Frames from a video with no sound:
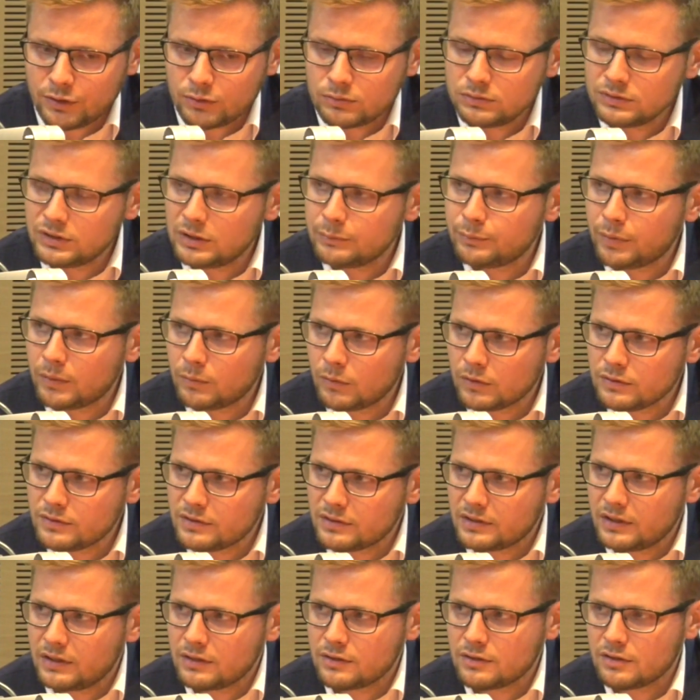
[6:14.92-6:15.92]
kierunki
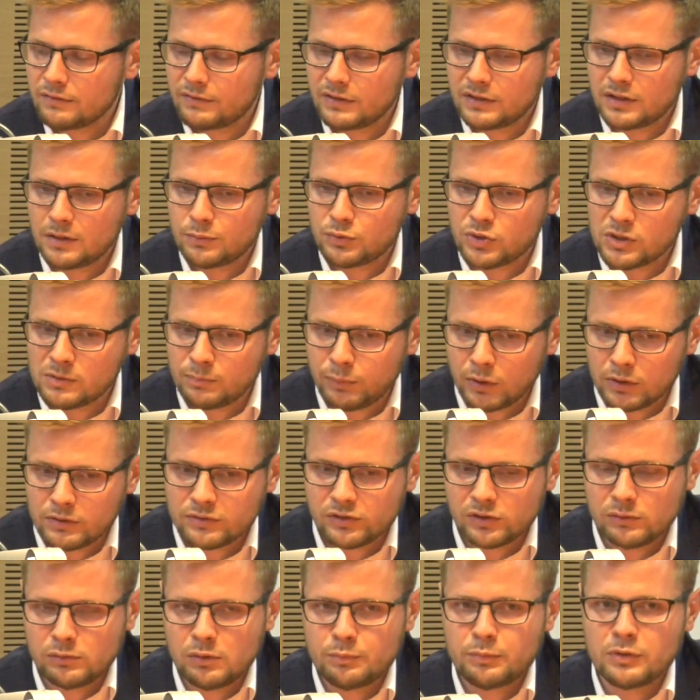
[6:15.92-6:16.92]
pomocy realizowanej przez
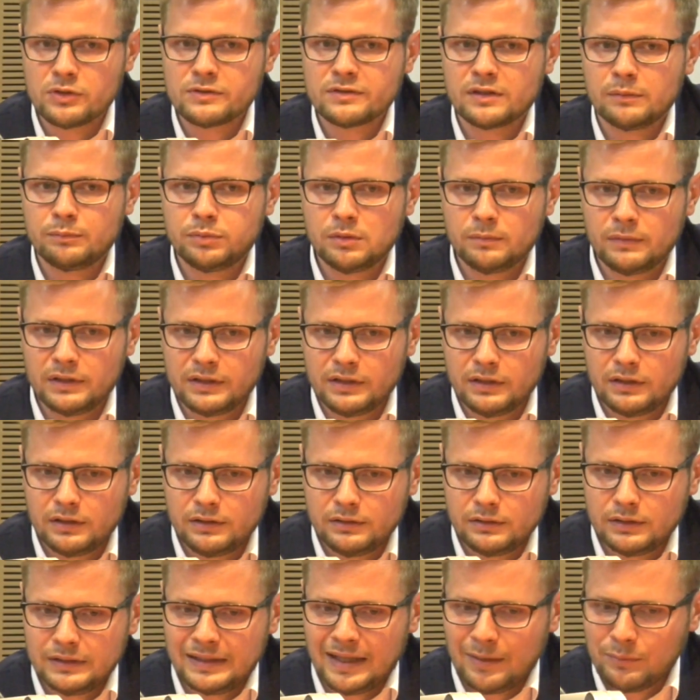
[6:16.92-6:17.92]
Polskę, bo Polska
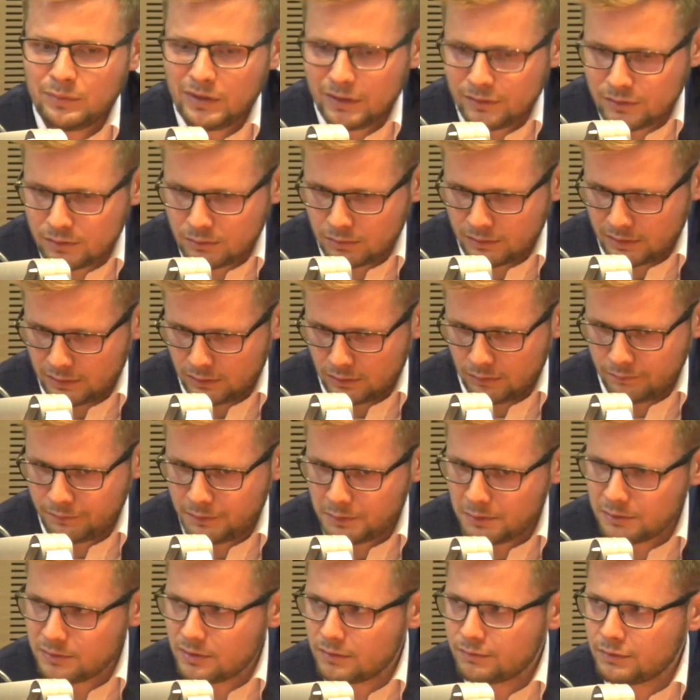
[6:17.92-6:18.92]
pomaga na miejscu. Taką
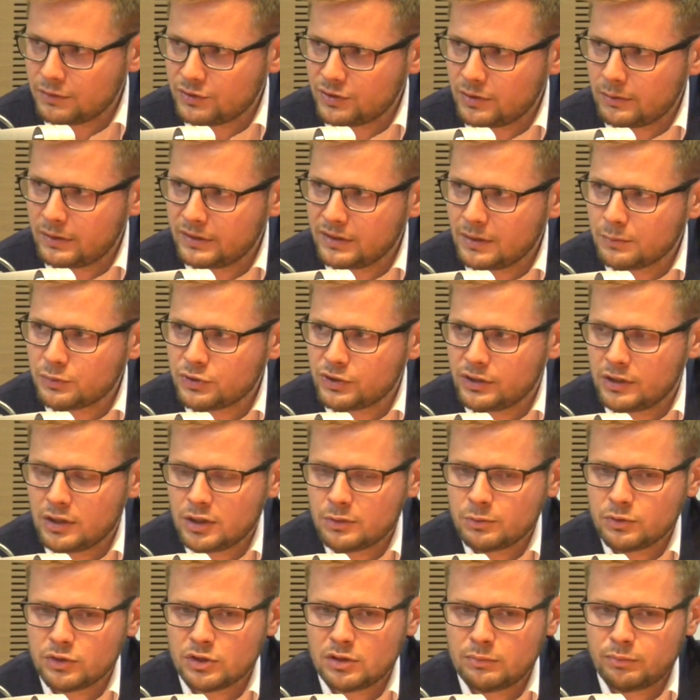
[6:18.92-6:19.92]
filozofię działania
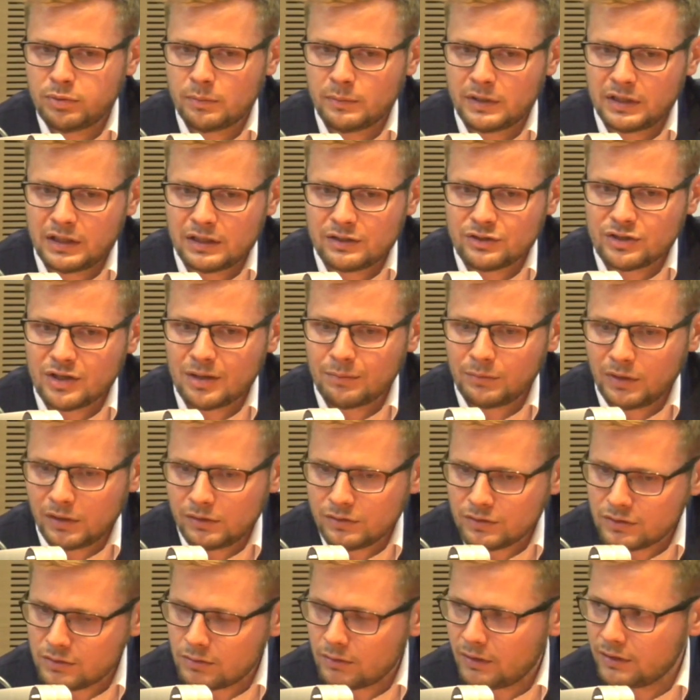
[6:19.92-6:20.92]
przyjęliśmy, żeby pomagać na
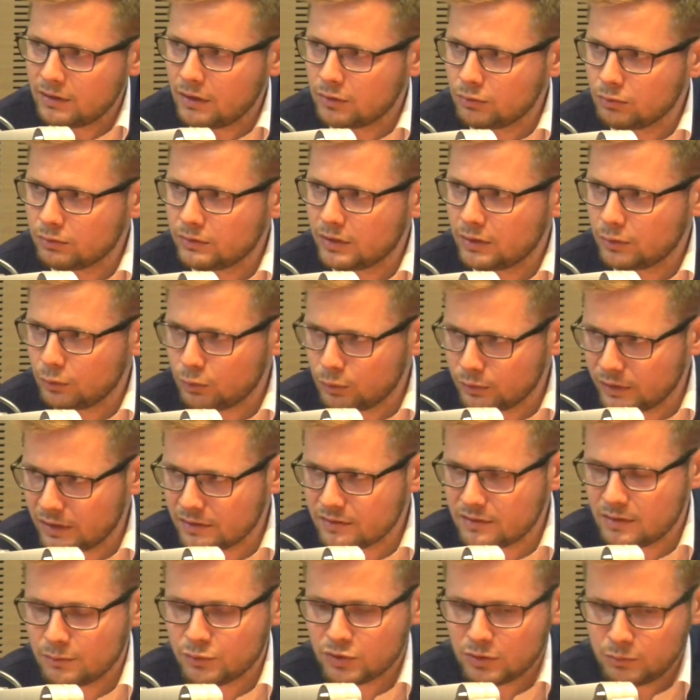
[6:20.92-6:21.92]
miejscu, a nie tutaj u
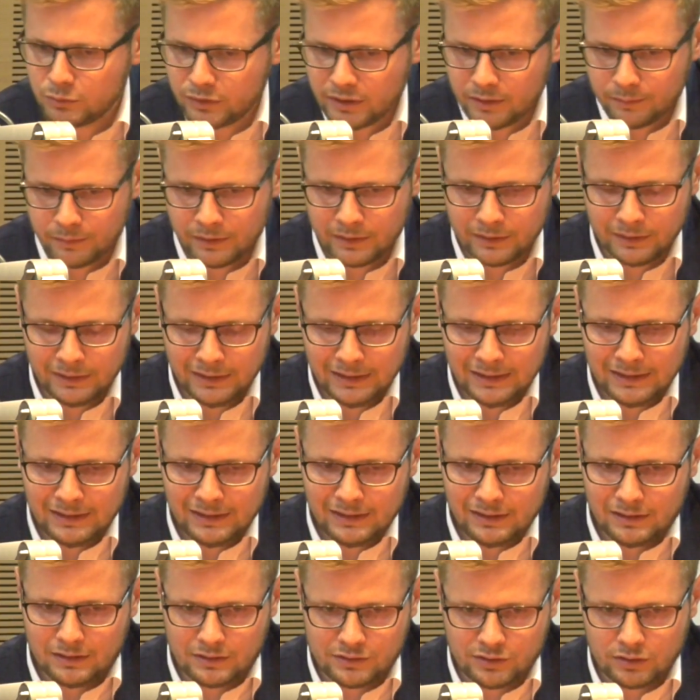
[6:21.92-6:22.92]
nas. Nie przyjmujemy
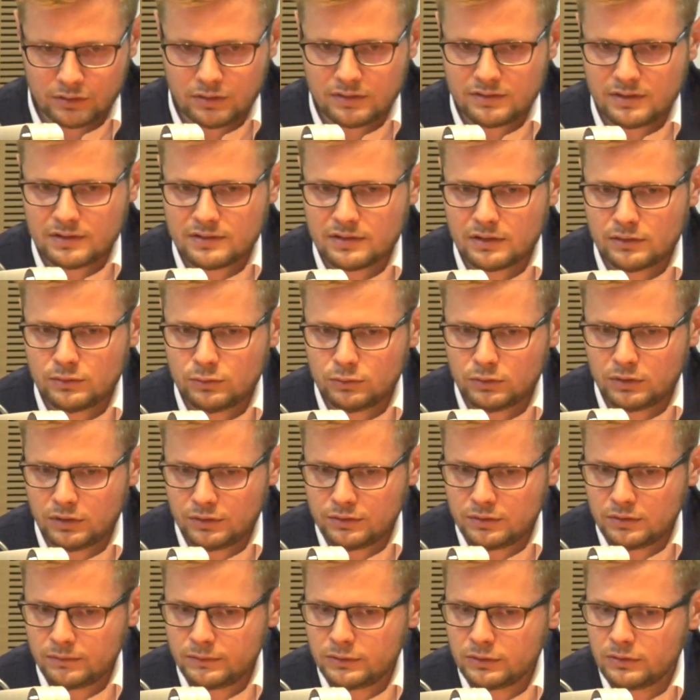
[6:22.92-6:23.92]
e, co do zasady
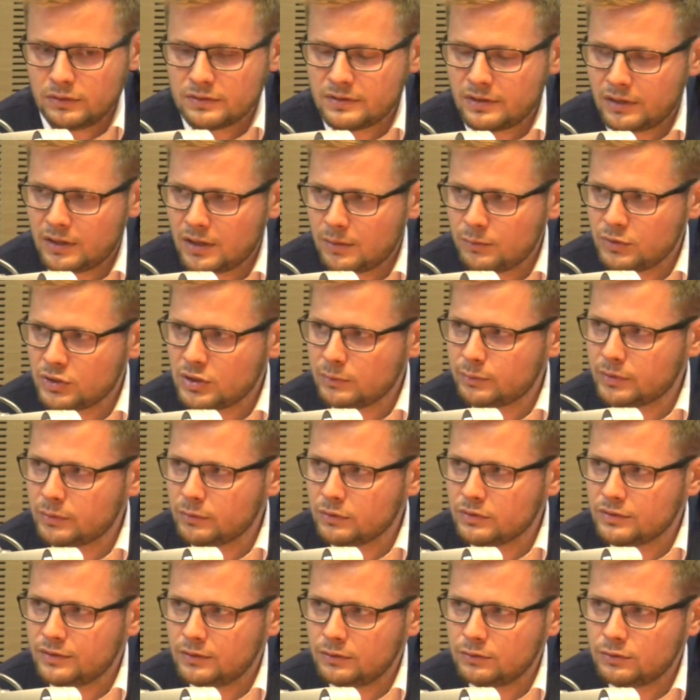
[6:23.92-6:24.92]
uchodźców, tylko staramy się
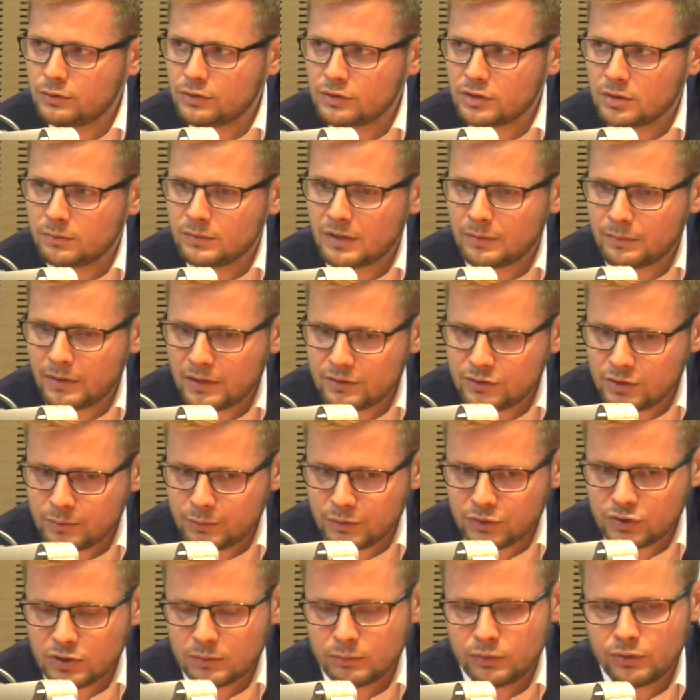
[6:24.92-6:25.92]
pomóc tym, którzy są najbardziej
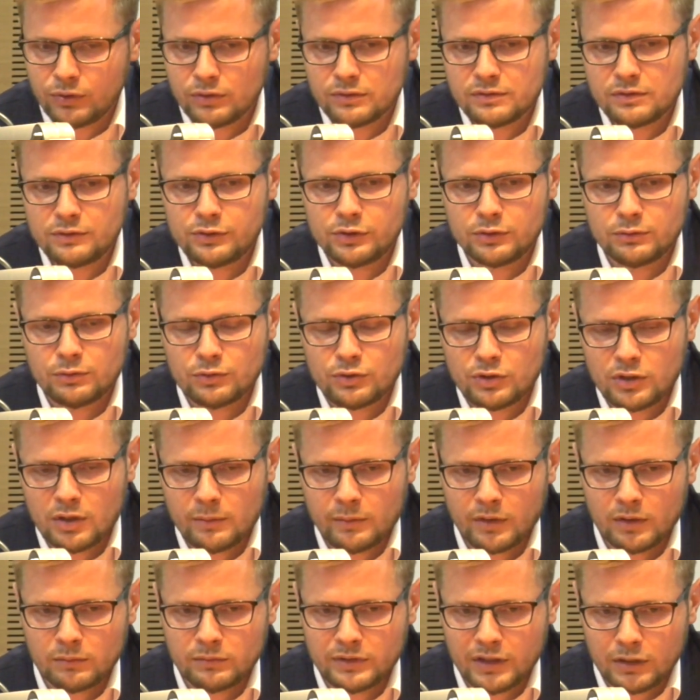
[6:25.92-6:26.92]
potrzebujący, ci, którzy nie
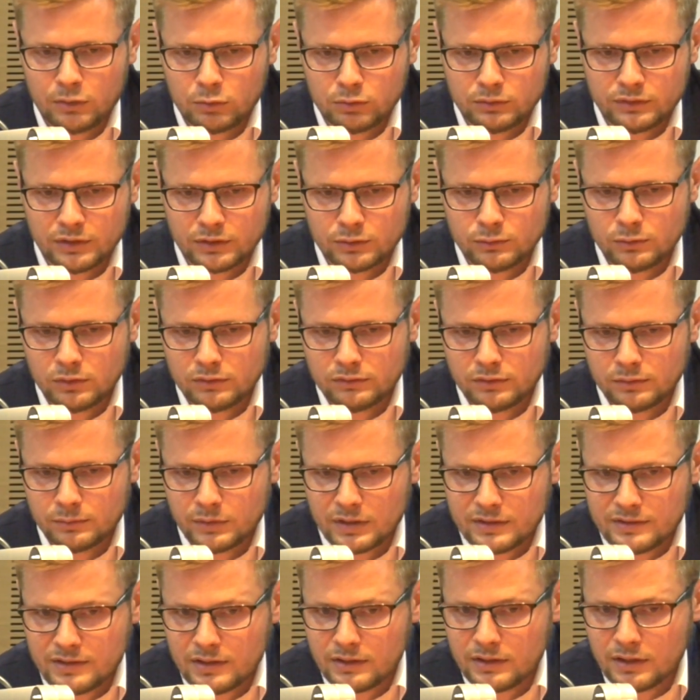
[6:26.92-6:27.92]
mają dachu nad głową,
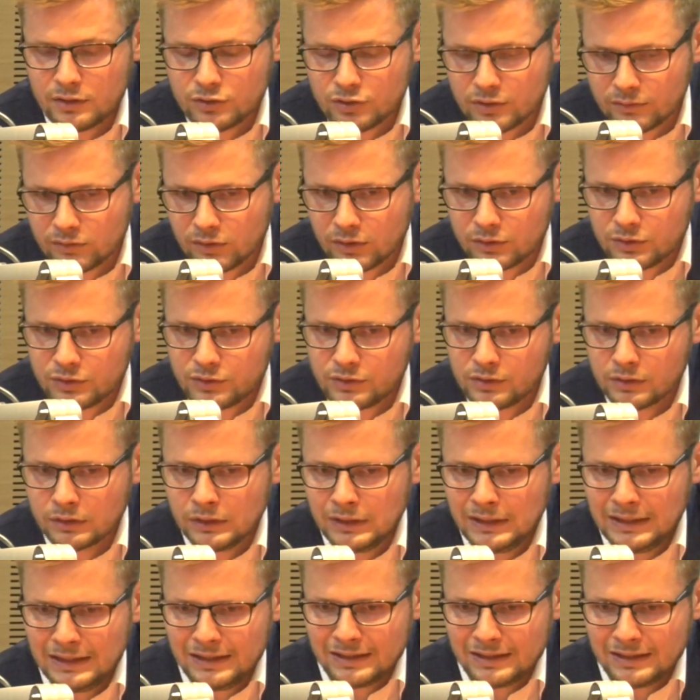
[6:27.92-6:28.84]
jedzenia, żywności,